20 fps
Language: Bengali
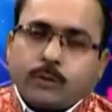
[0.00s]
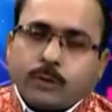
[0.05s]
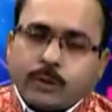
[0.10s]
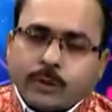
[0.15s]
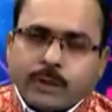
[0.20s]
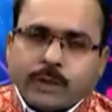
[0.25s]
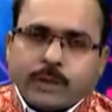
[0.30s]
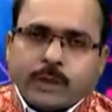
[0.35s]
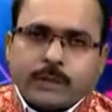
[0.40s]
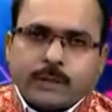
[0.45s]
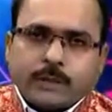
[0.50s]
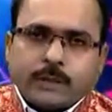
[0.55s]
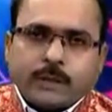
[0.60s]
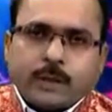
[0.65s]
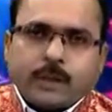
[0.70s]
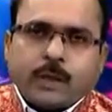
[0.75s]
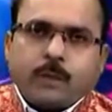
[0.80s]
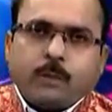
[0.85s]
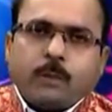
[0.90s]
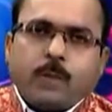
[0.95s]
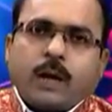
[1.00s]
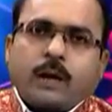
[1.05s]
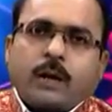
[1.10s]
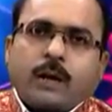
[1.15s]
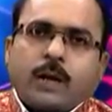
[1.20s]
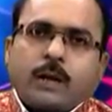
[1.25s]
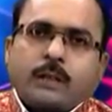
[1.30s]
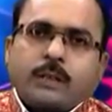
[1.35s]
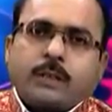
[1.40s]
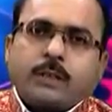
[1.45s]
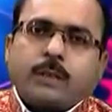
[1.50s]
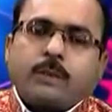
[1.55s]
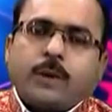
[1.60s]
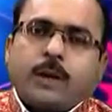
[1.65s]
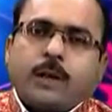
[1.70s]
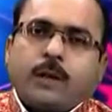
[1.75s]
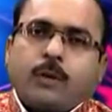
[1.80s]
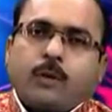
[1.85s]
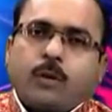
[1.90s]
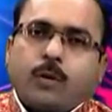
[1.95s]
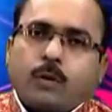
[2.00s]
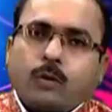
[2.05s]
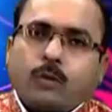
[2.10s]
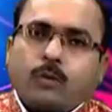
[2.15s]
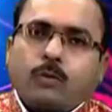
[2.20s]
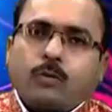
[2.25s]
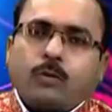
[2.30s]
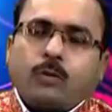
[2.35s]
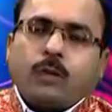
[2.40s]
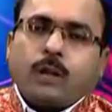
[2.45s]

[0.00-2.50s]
রয়ে গেছে বা রাশি বা লগ্ন